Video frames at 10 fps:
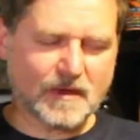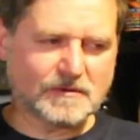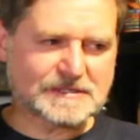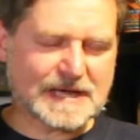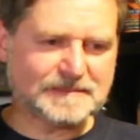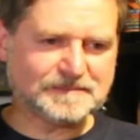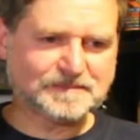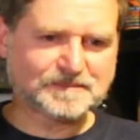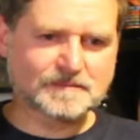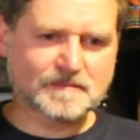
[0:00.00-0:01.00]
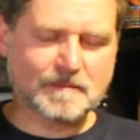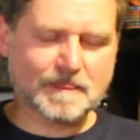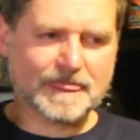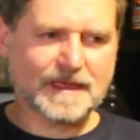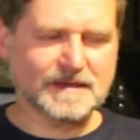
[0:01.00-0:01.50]
Und dann,
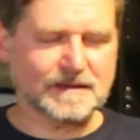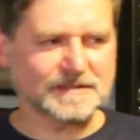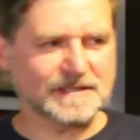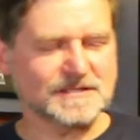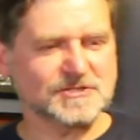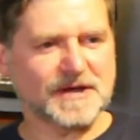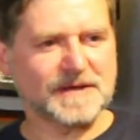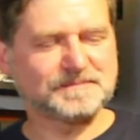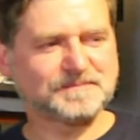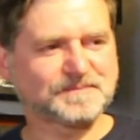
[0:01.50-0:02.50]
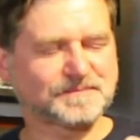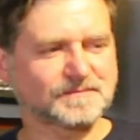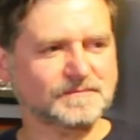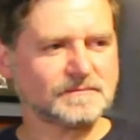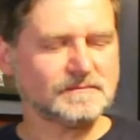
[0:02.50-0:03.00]
ich kann mich gar nicht entscheiden,
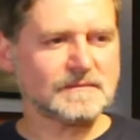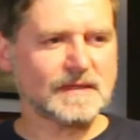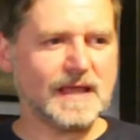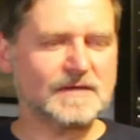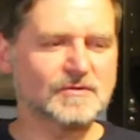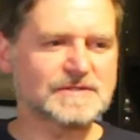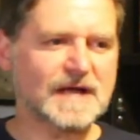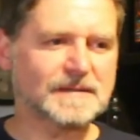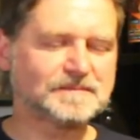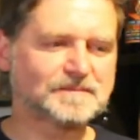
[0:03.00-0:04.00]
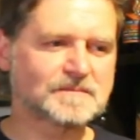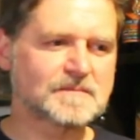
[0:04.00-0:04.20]
ich würde sagen,